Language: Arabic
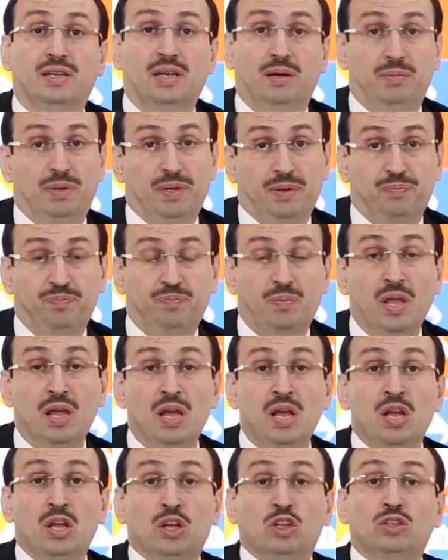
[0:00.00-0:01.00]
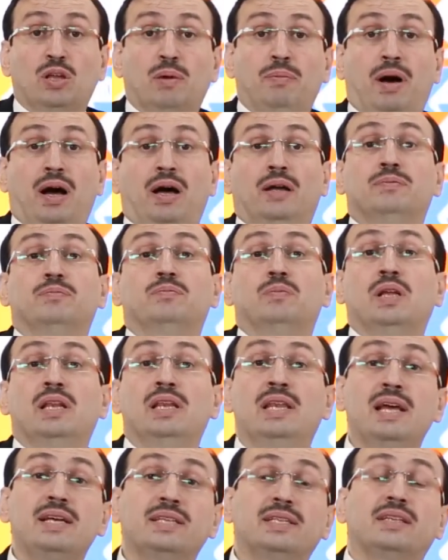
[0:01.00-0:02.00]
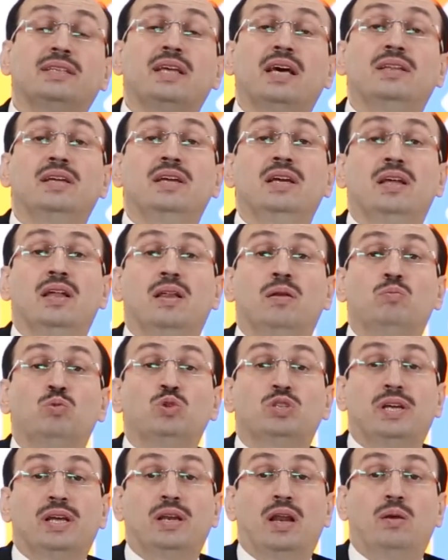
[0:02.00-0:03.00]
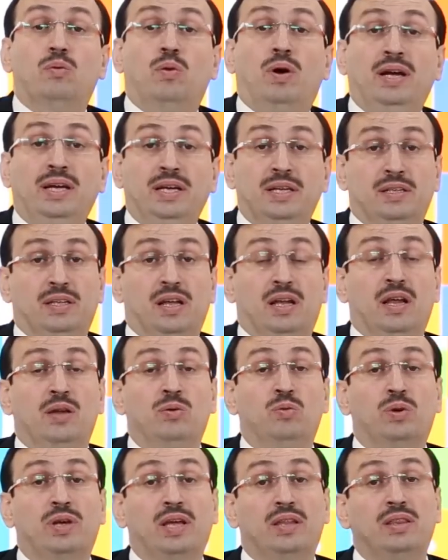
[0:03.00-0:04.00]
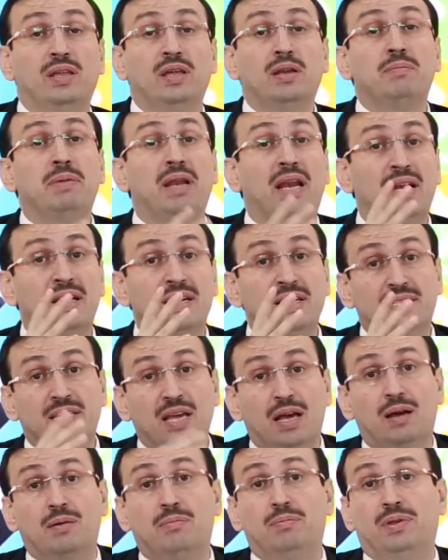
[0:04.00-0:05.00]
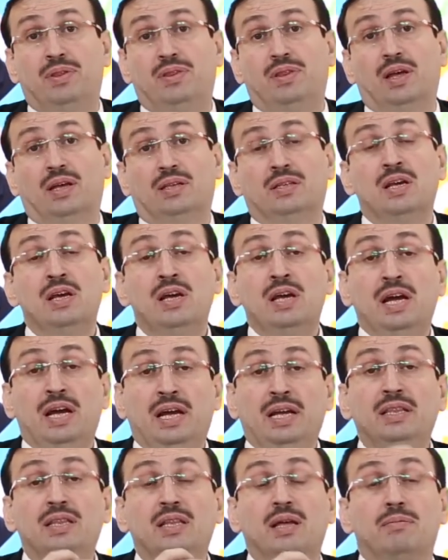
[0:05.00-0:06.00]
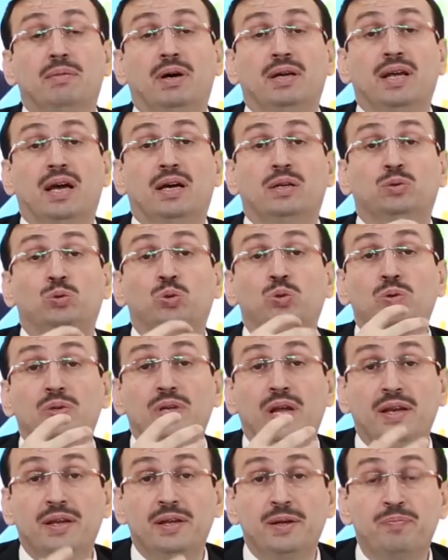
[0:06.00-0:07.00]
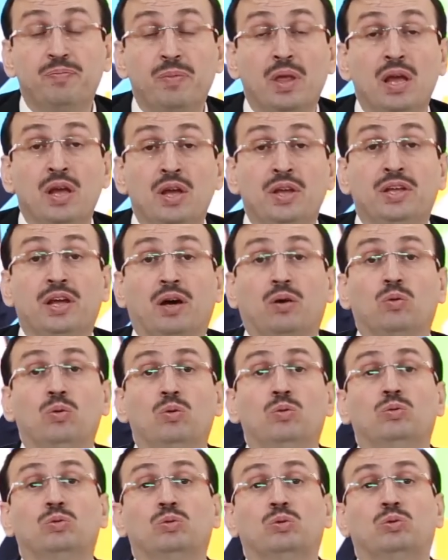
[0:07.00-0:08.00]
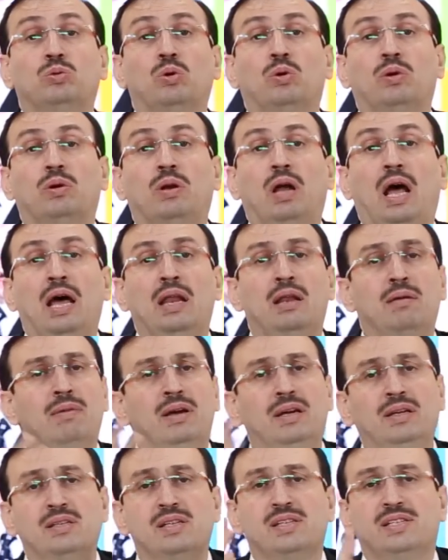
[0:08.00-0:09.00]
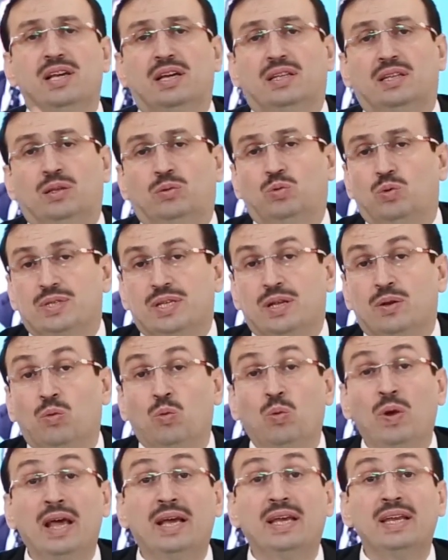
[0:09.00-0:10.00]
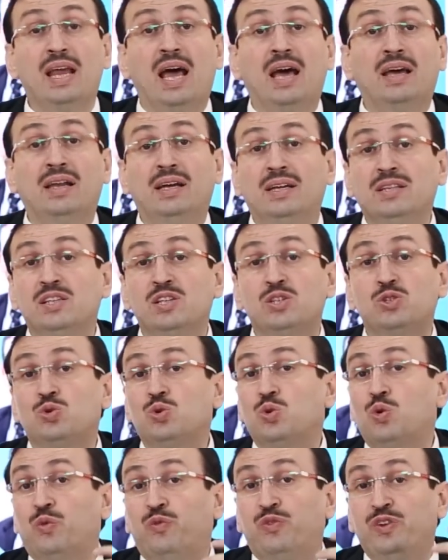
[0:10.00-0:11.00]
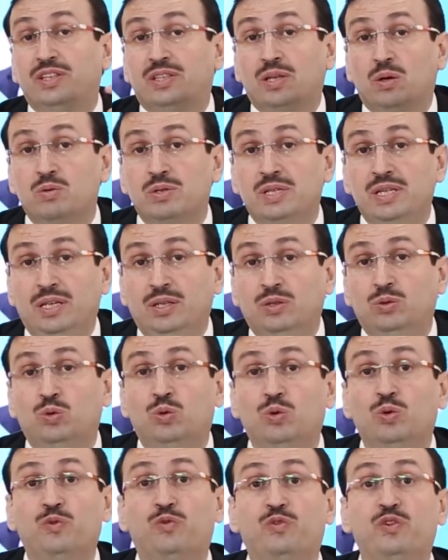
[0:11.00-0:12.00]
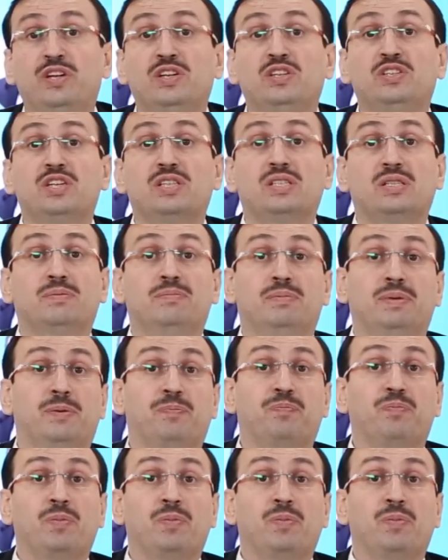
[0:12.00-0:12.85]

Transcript: كبير طبعا ليست هذه هي المشكلة الوحيدة لأنه كثير من النساء بالذات عندما يأتونني يقولون دكتور أنا ما عندي زيادة وزن ولكن أنا عندي سوء في توزيع الدهون في جسمي